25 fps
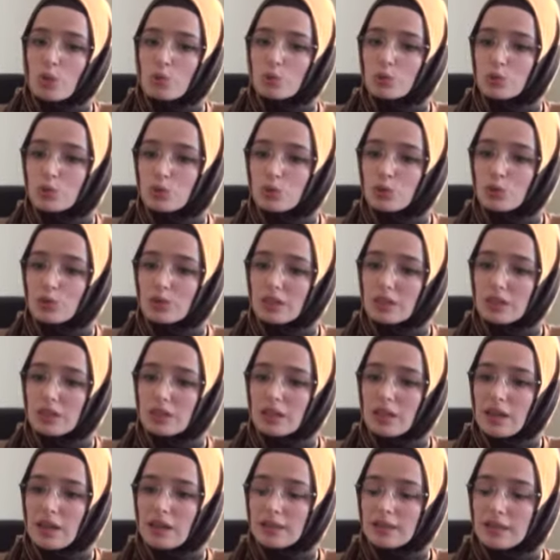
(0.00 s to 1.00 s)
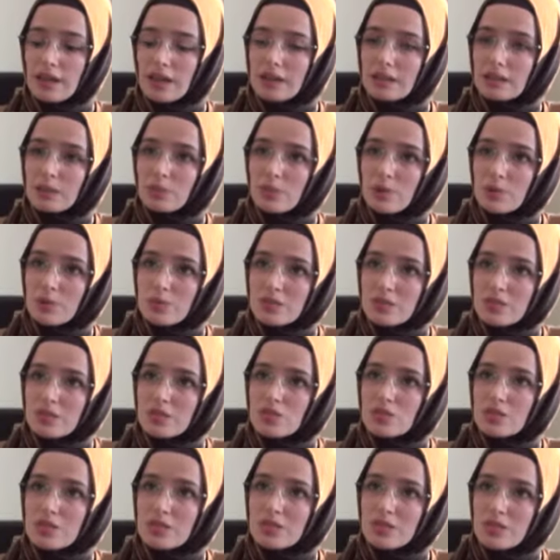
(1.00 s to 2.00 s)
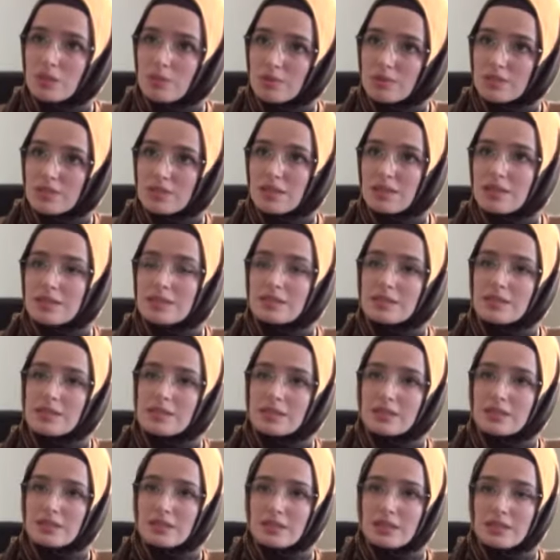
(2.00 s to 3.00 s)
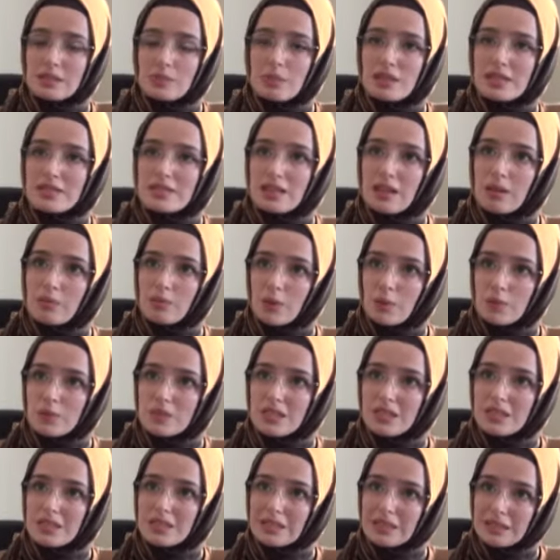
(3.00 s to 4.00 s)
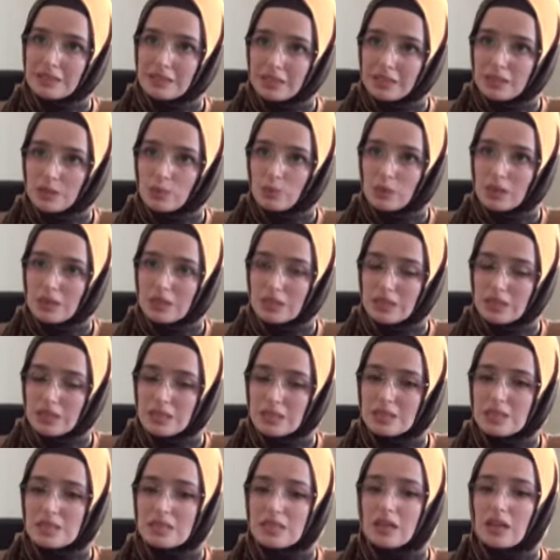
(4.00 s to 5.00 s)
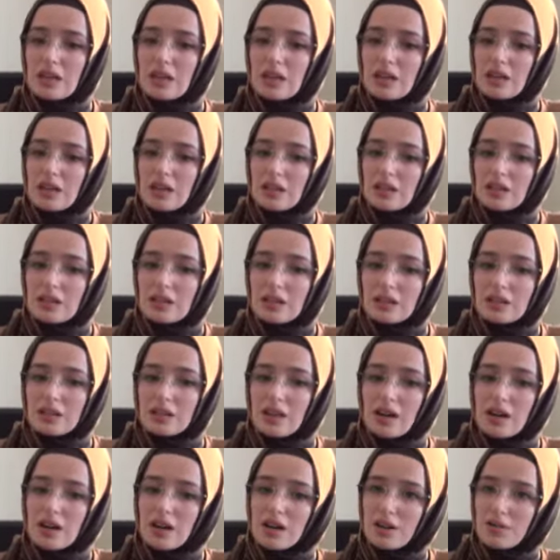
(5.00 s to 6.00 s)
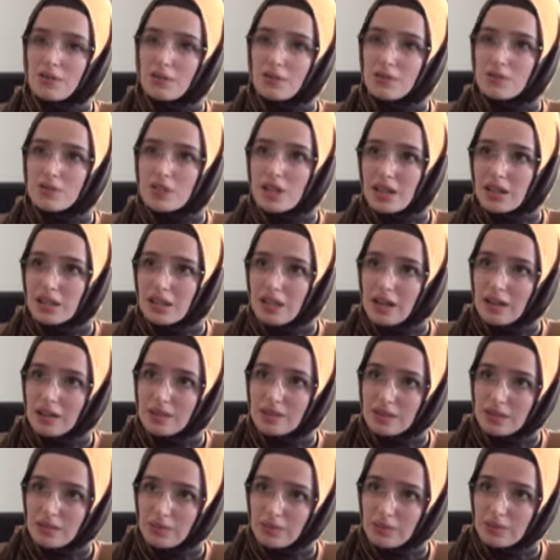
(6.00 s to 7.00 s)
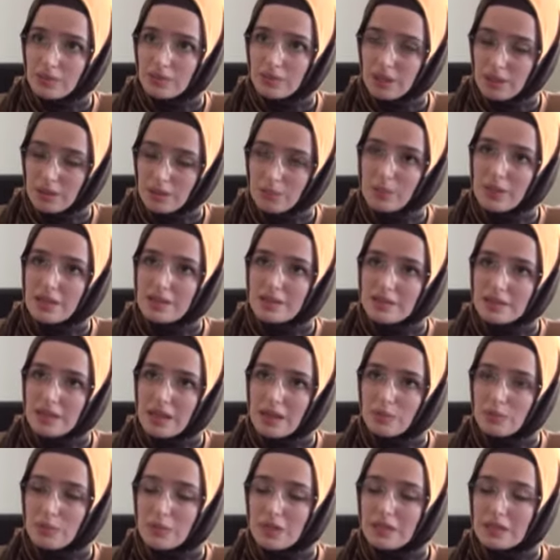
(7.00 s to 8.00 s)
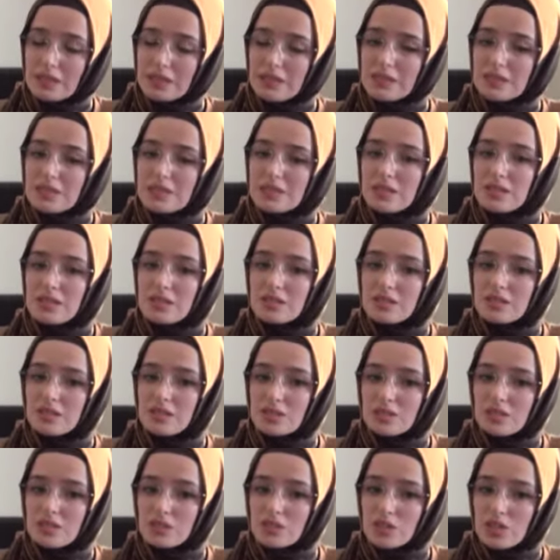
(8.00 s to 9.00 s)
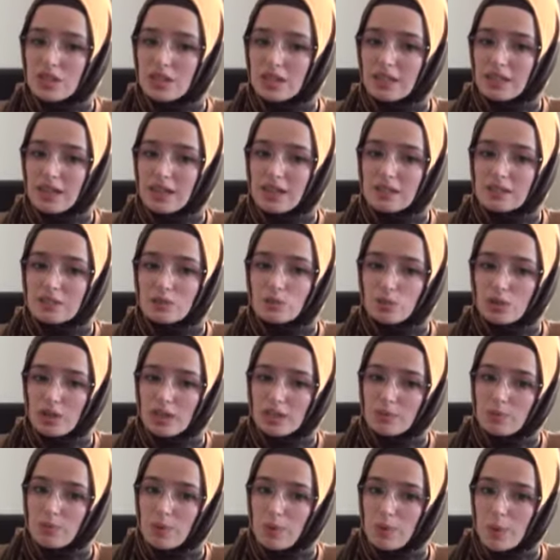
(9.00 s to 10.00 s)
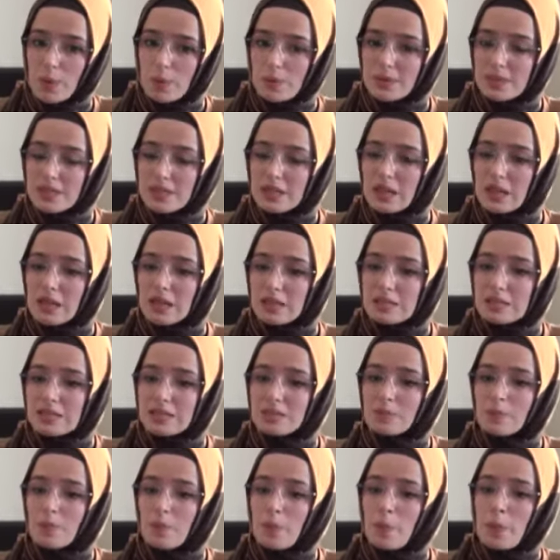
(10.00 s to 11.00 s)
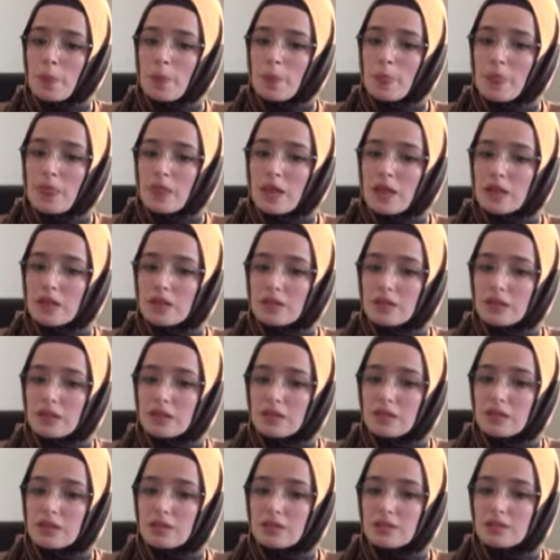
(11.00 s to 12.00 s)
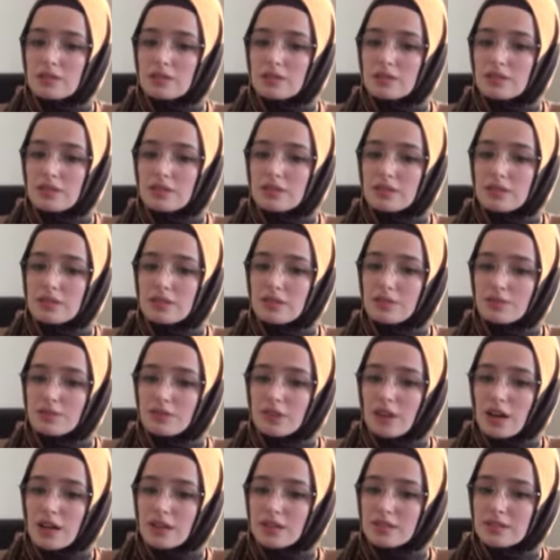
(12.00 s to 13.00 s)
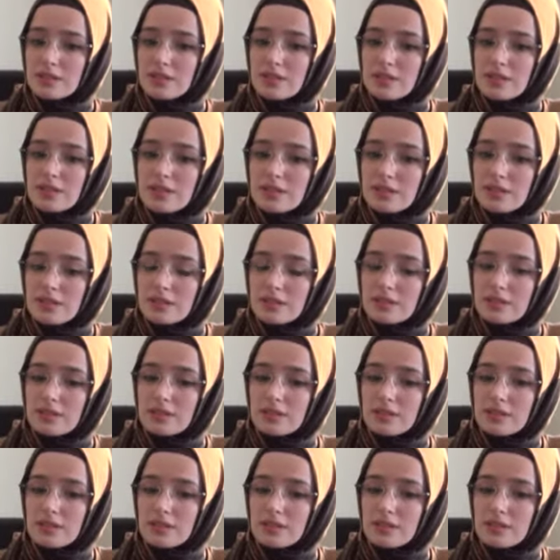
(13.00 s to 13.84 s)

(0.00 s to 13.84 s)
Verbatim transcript: Bunu e, engellememiz için Ramazan'da e, beslenmemize dikkat etmeliyiz. E, daha hafif şeylerle beslenmeliyiz. Ağır şeyler tüketmememiz lazım. E, iftarda e,